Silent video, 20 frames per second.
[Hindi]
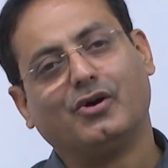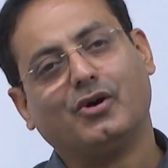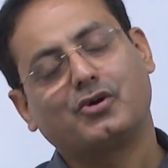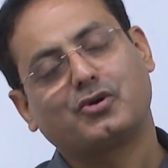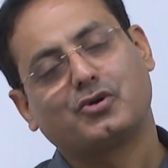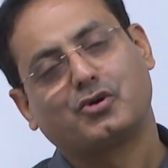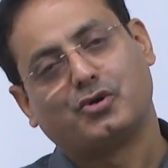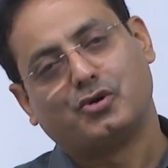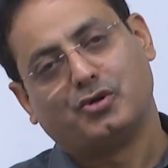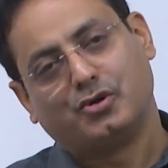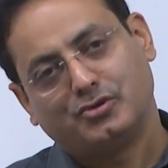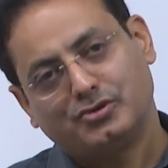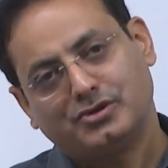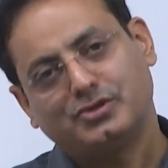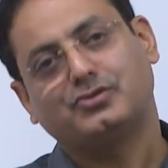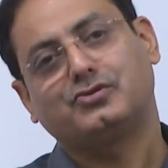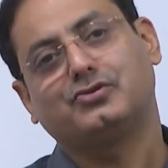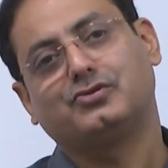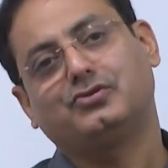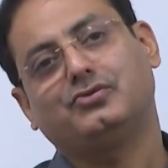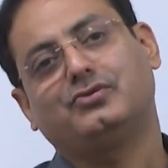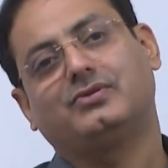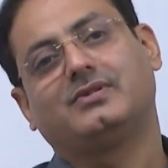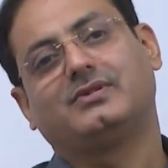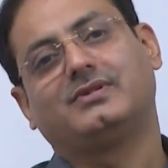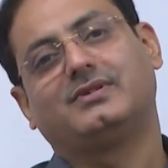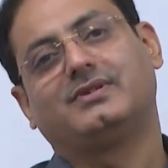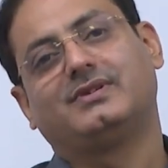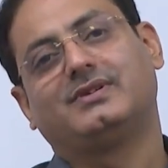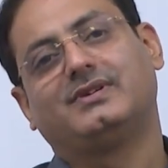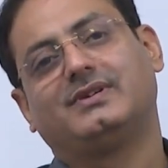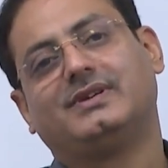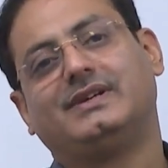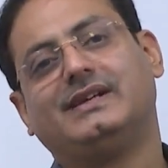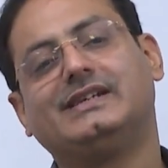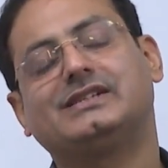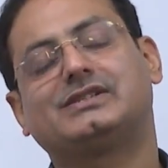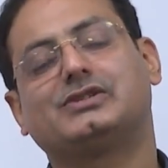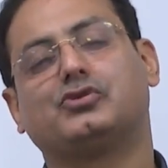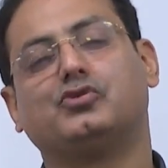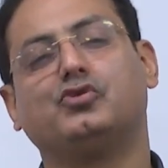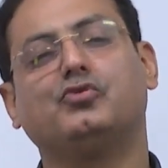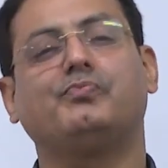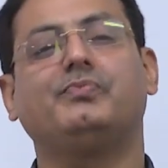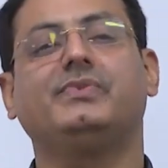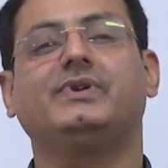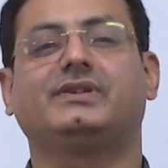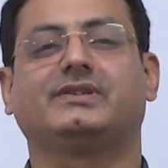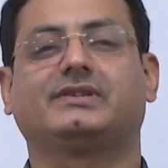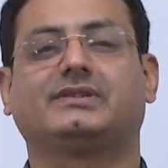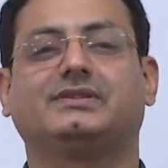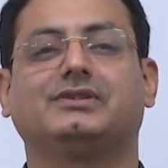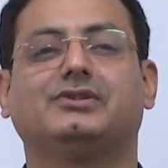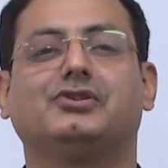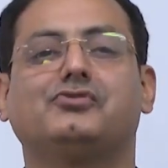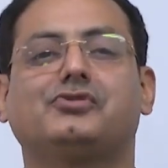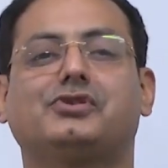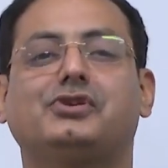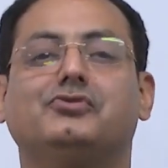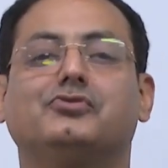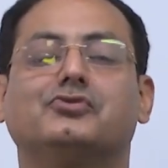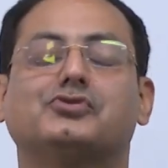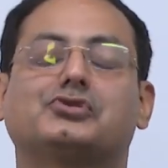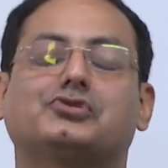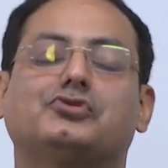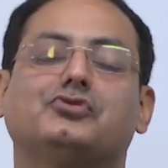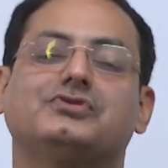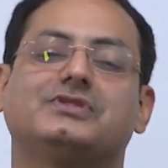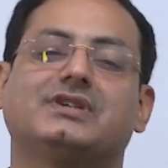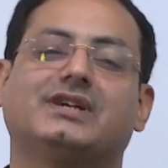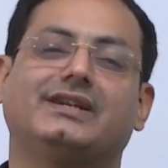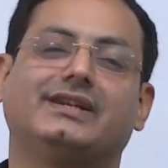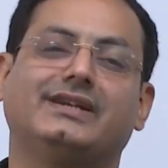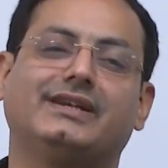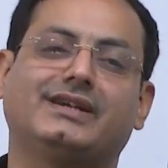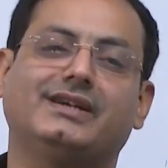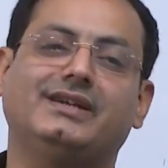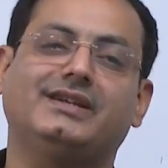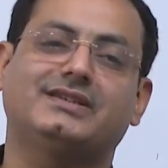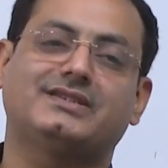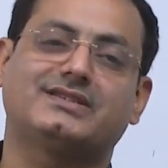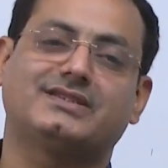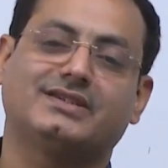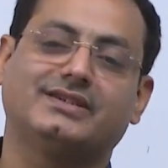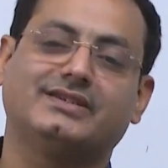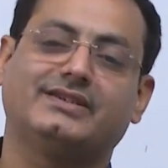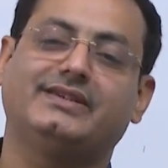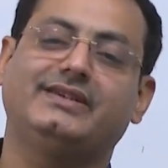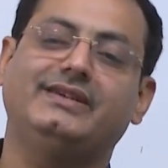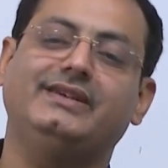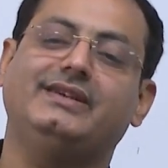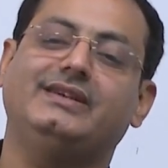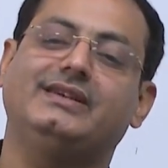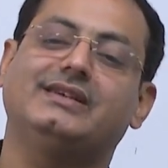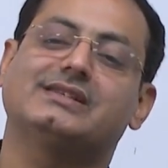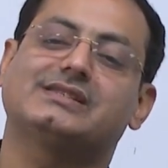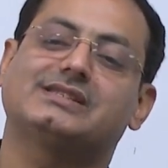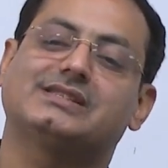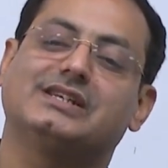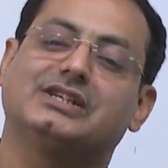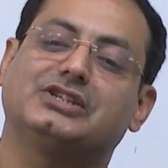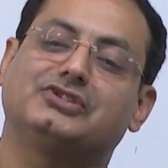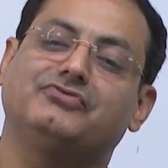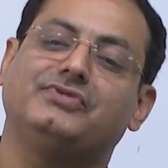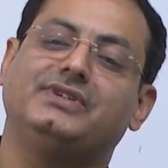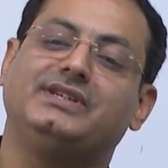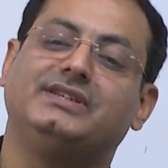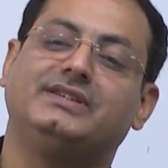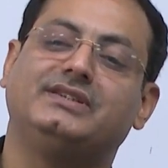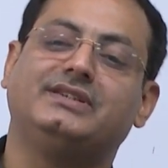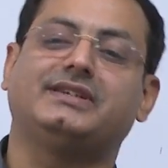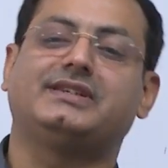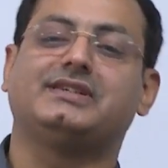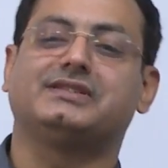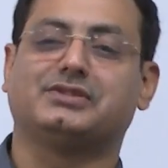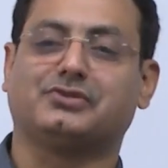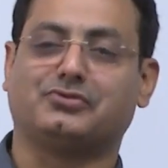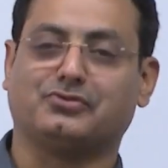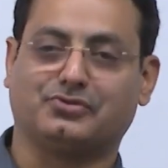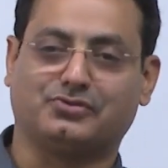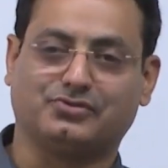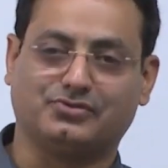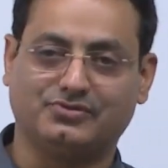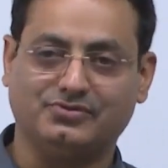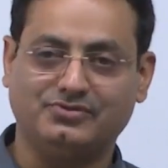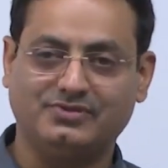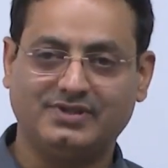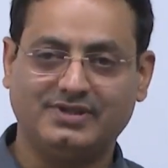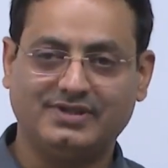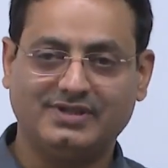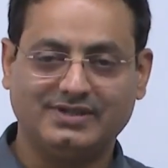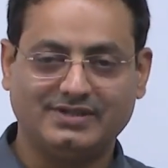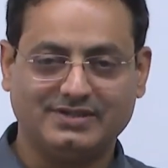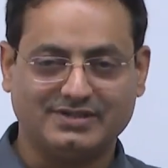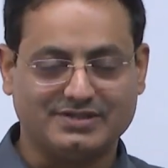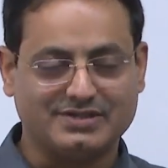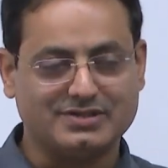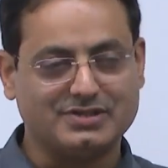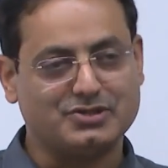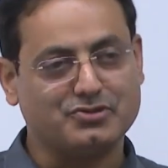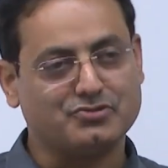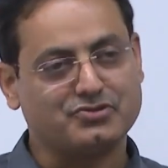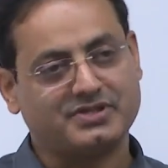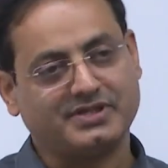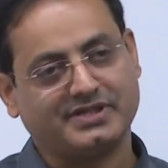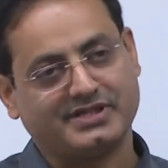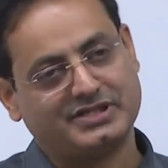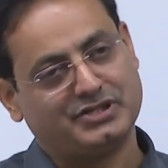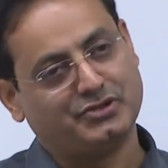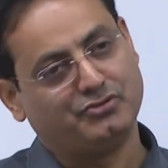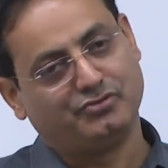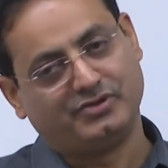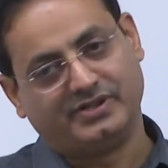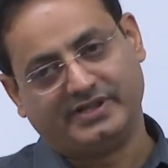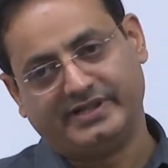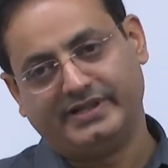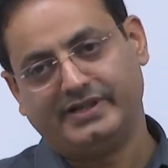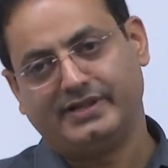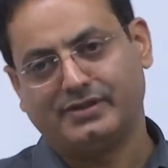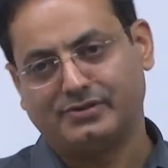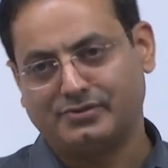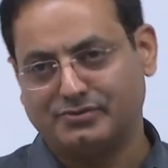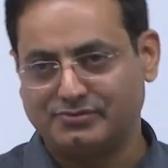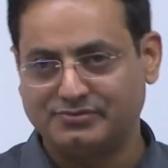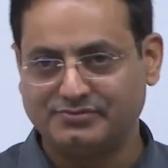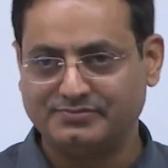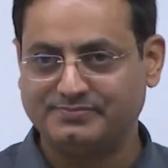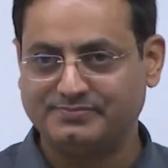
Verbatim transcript: और खुद को इस रूप में रखता हो कि उसको जानने के लिए छठी या सातवीं इंद्री की ज़रूरत हो जो उसने किसी को दी ही ना हो